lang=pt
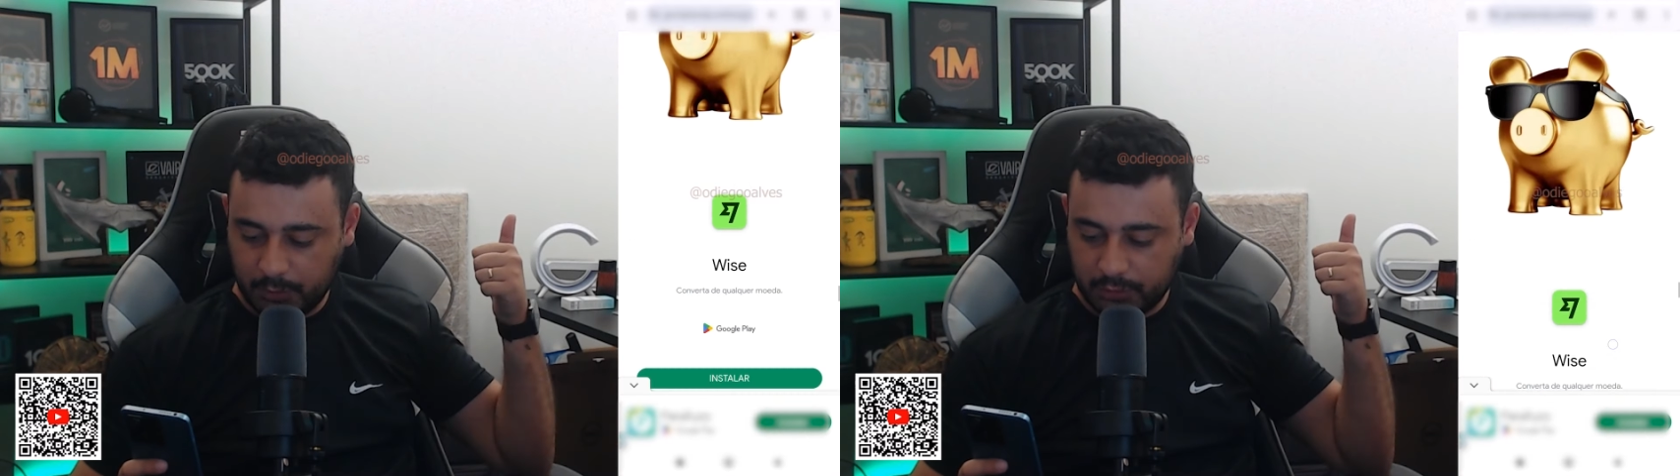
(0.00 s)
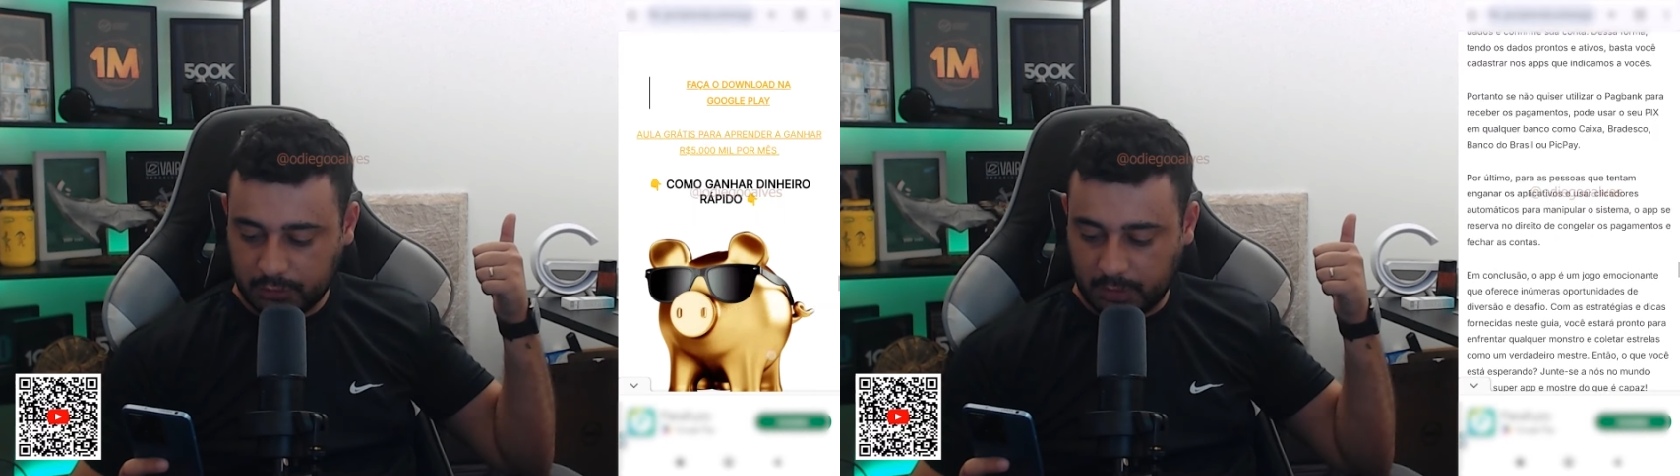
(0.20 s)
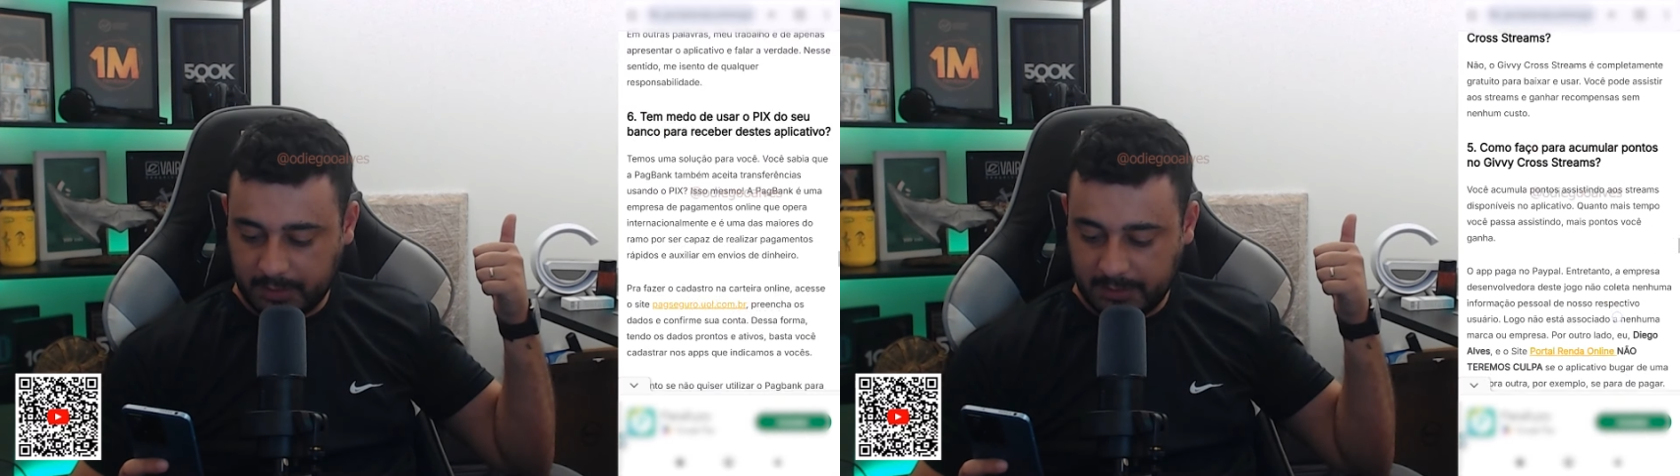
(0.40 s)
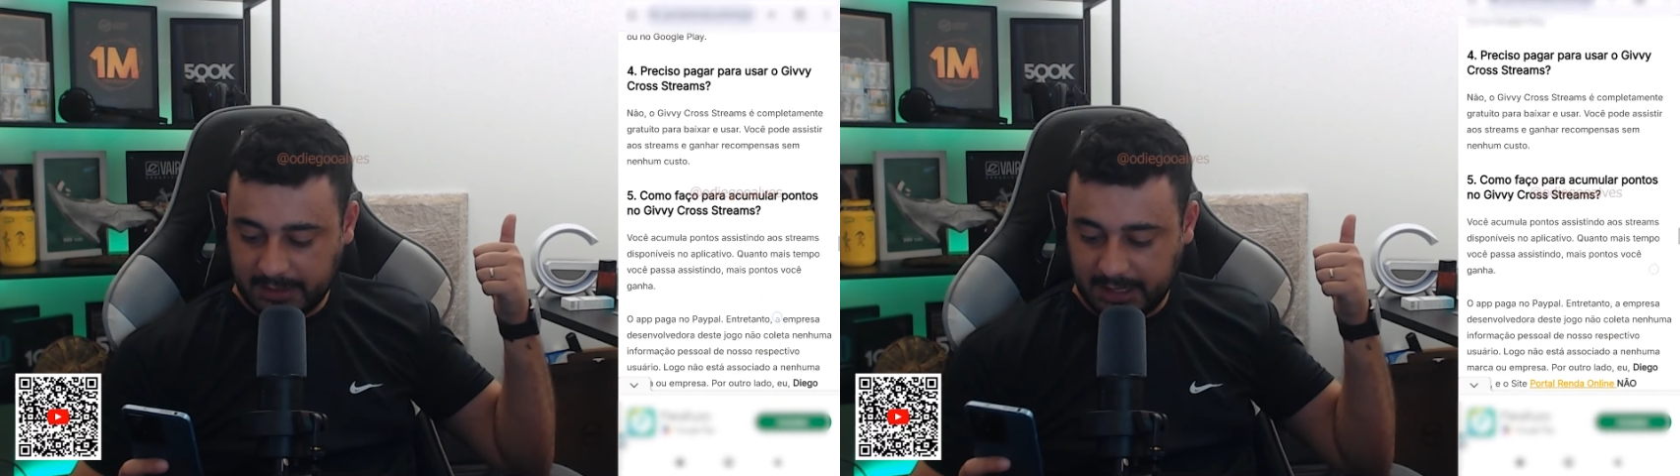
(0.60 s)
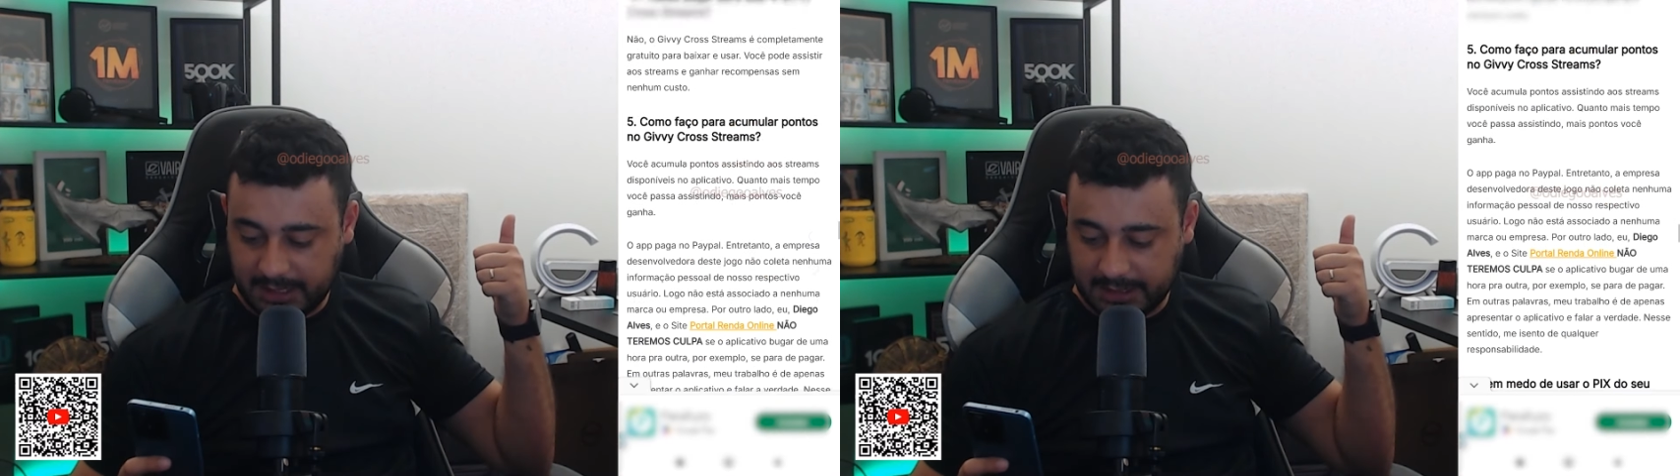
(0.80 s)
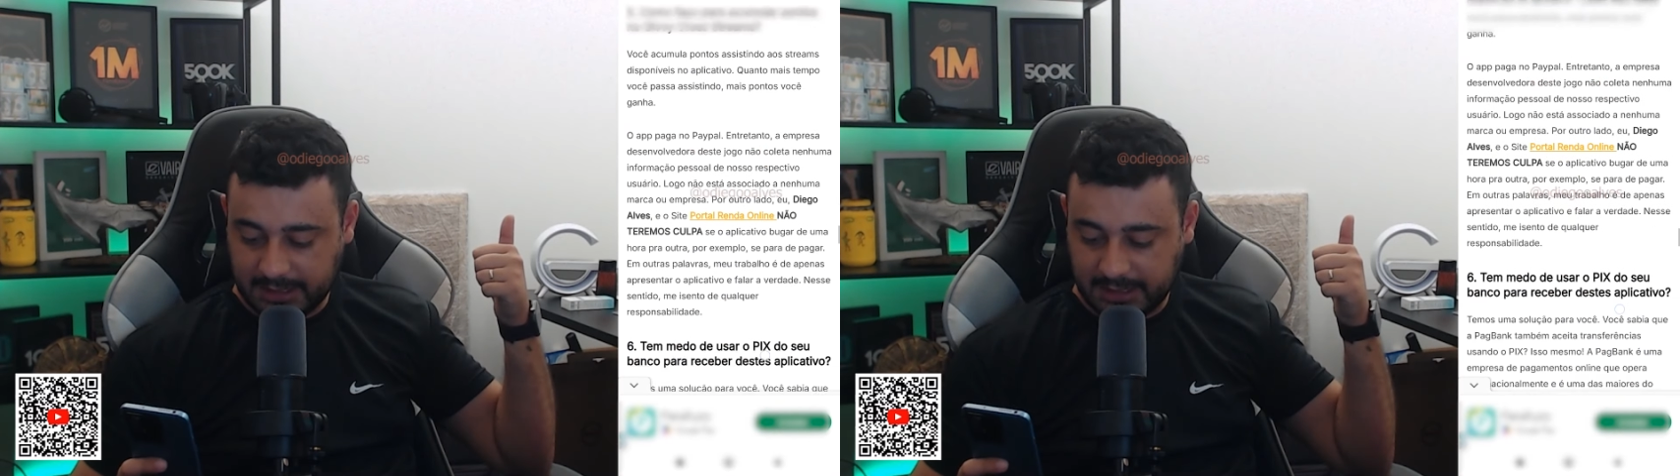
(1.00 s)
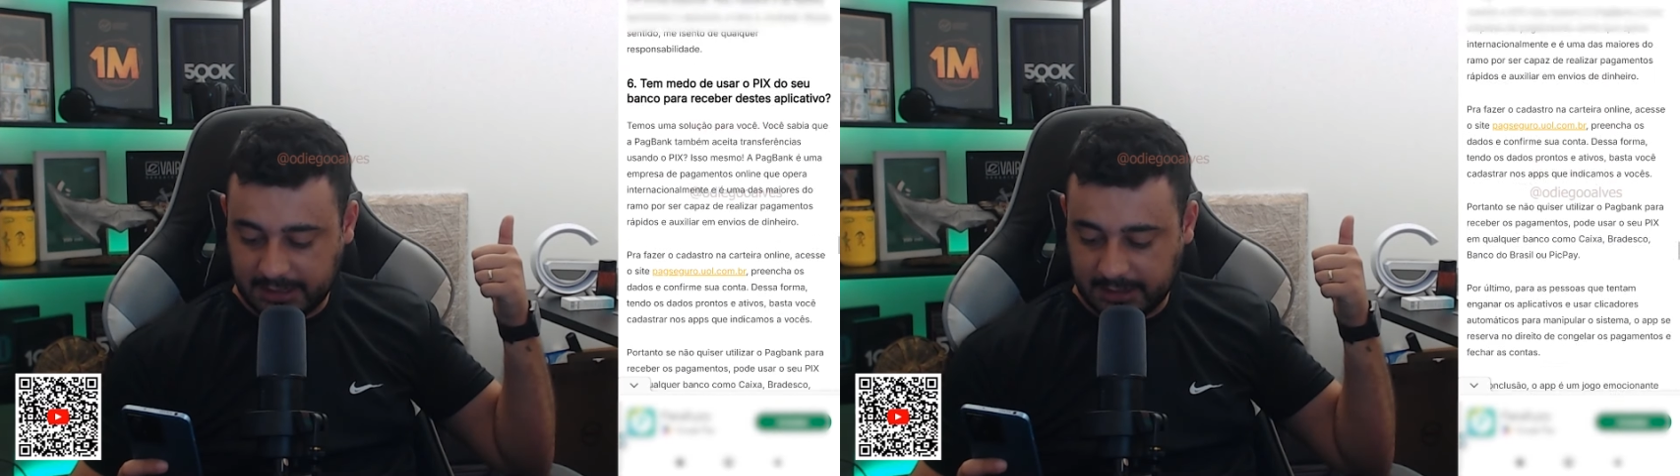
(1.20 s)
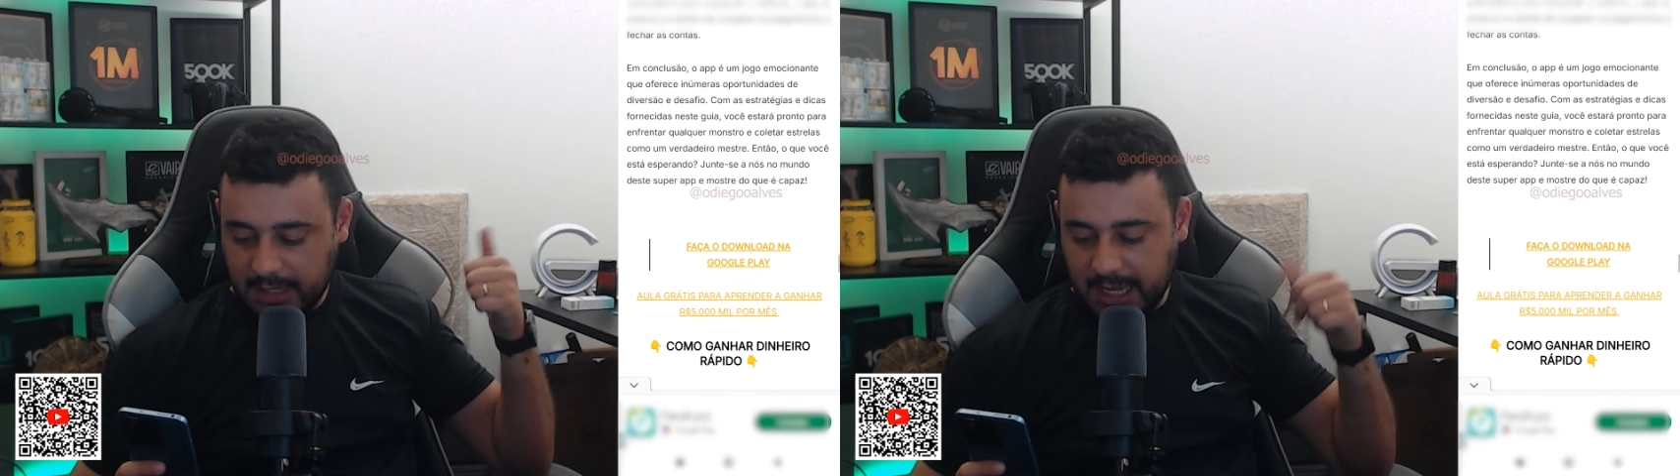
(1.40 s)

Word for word: Muito top a minha internet, galera.